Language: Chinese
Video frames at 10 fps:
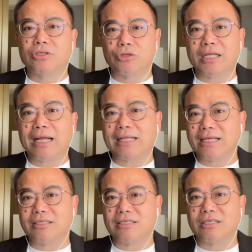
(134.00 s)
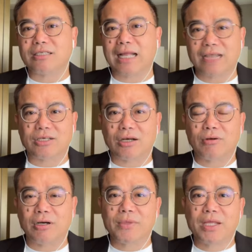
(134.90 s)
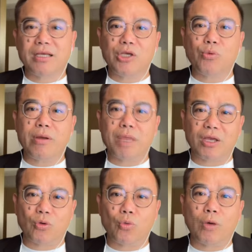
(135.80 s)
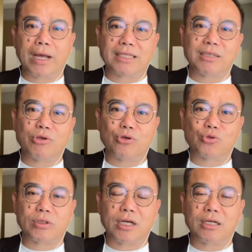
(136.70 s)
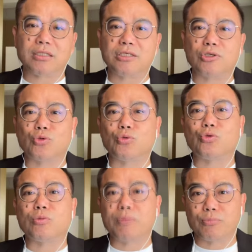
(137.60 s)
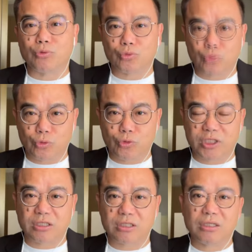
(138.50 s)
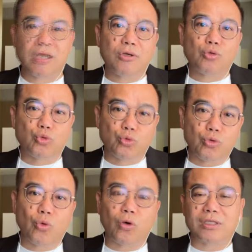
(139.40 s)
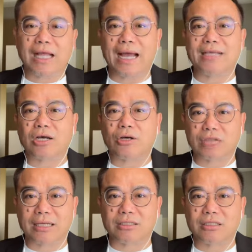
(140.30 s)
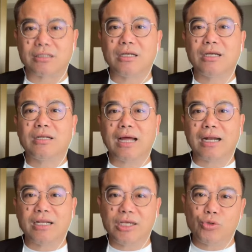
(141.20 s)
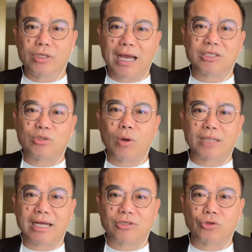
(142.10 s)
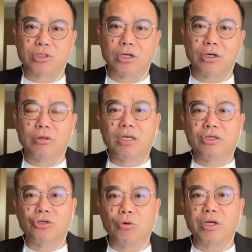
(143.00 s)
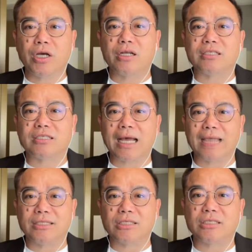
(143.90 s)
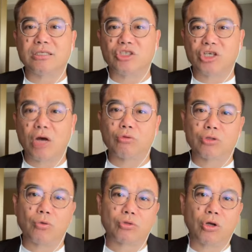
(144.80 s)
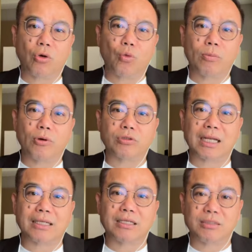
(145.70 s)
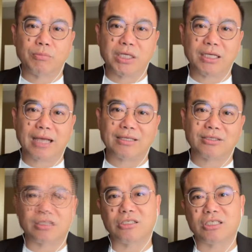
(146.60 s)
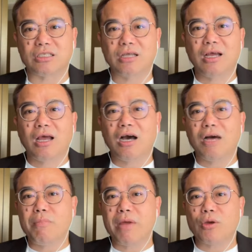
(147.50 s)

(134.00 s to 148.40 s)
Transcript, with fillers: 首先，他担心的是太早哦，因为美国我刚才前面有说到，经济数据并不如预期。如果太早降息，那利率开始往下走之后，有可能再一次撬动通货膨胀的敏感神经。而